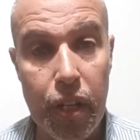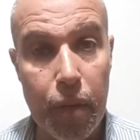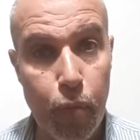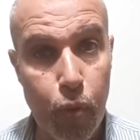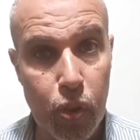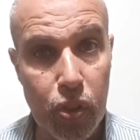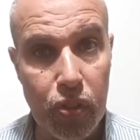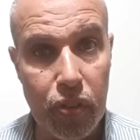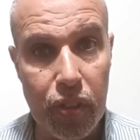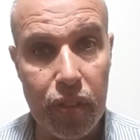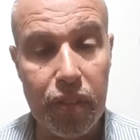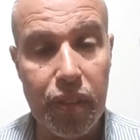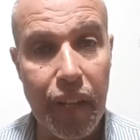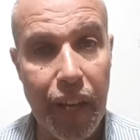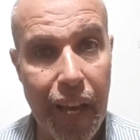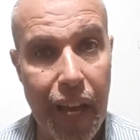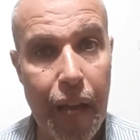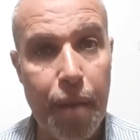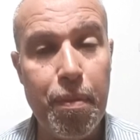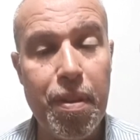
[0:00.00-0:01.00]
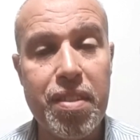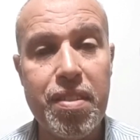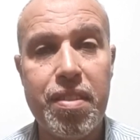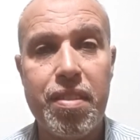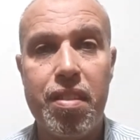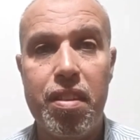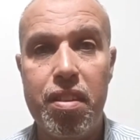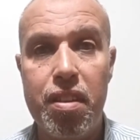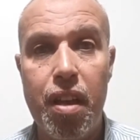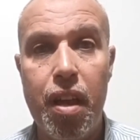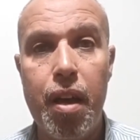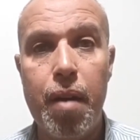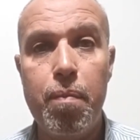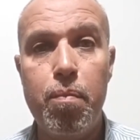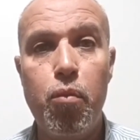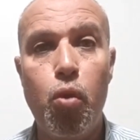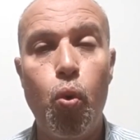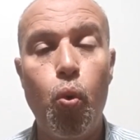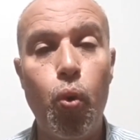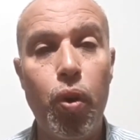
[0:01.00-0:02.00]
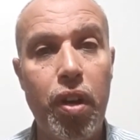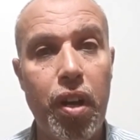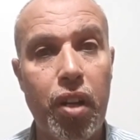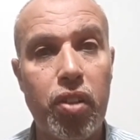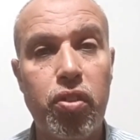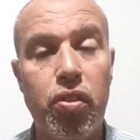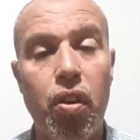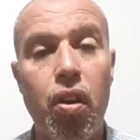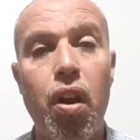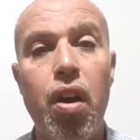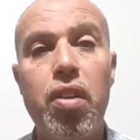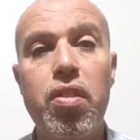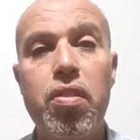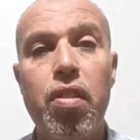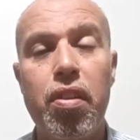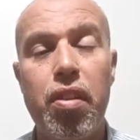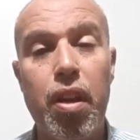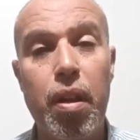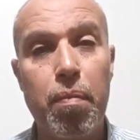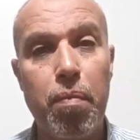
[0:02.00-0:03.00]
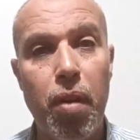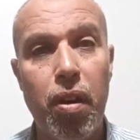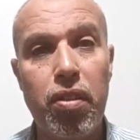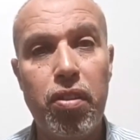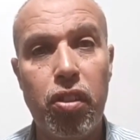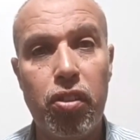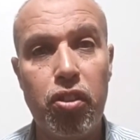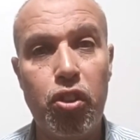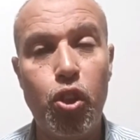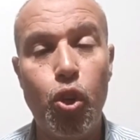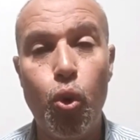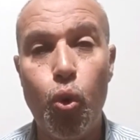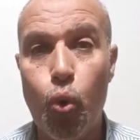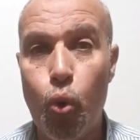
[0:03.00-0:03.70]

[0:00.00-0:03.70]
لمده خمس ايام وانك تغير الميه دي